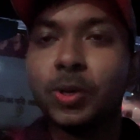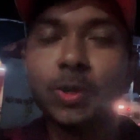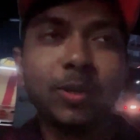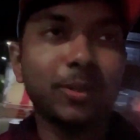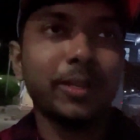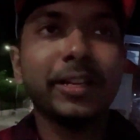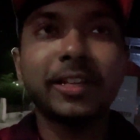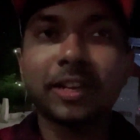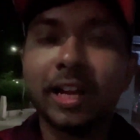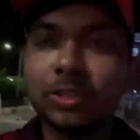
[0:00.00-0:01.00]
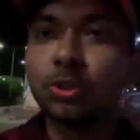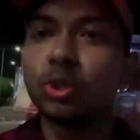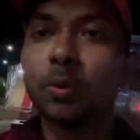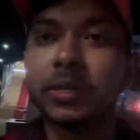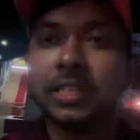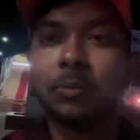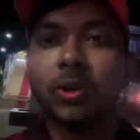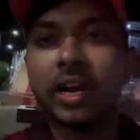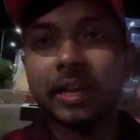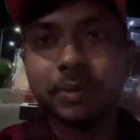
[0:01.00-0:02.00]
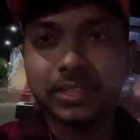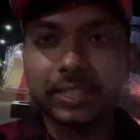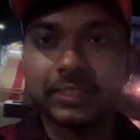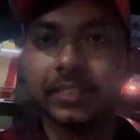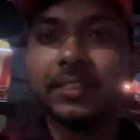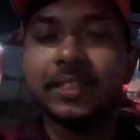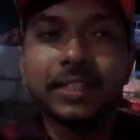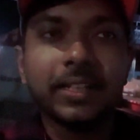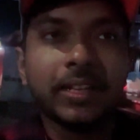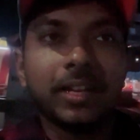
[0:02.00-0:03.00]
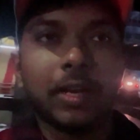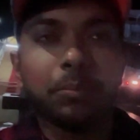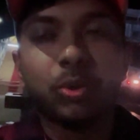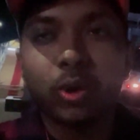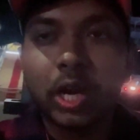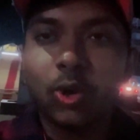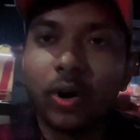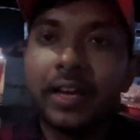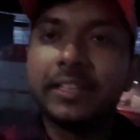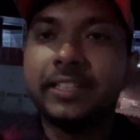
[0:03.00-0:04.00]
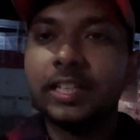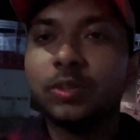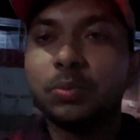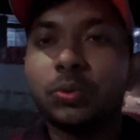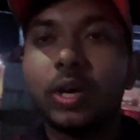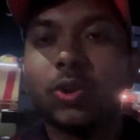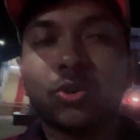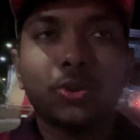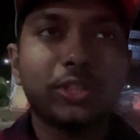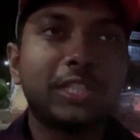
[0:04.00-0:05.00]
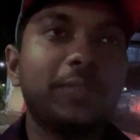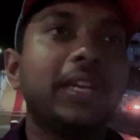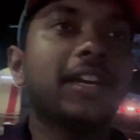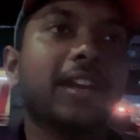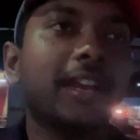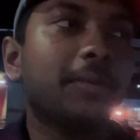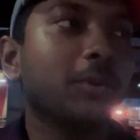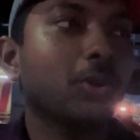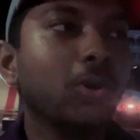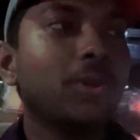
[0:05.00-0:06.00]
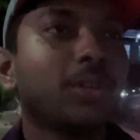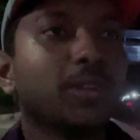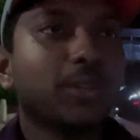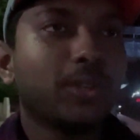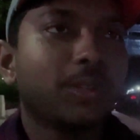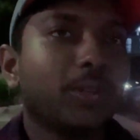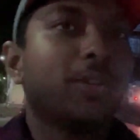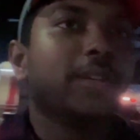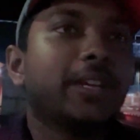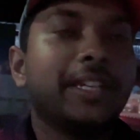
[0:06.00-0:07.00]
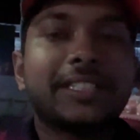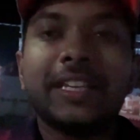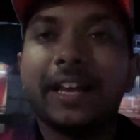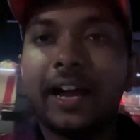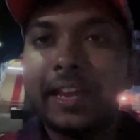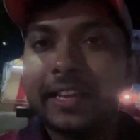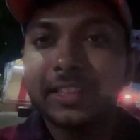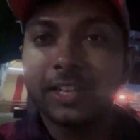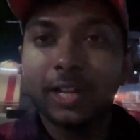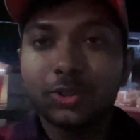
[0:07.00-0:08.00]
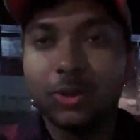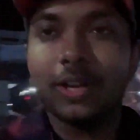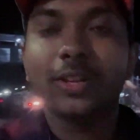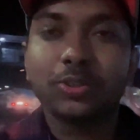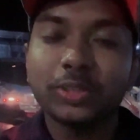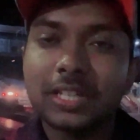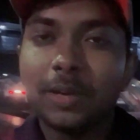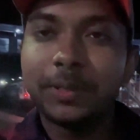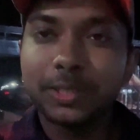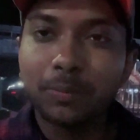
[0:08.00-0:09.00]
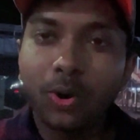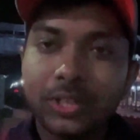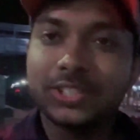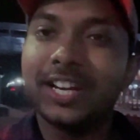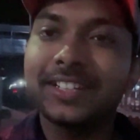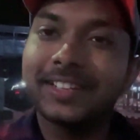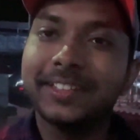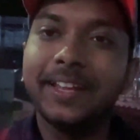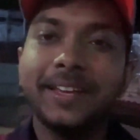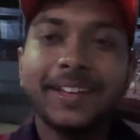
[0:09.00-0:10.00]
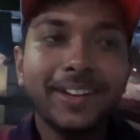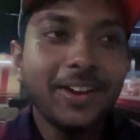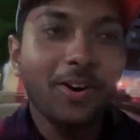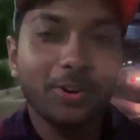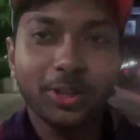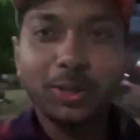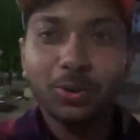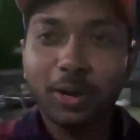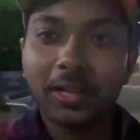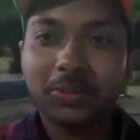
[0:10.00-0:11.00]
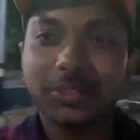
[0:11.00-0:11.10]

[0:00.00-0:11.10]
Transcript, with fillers: बोलो लेकिन रात को दो बजे हम लोग आए अभी स्टेशन फुआ लोग आ रही थी ना तो फुआ लोग को रिसीविंग करना है हम लोग को इसलिए आए हैं इतने रात को यार तो इसलिए अभी से ब्लॉग स्टार्ट कर दिए और देख लो रात को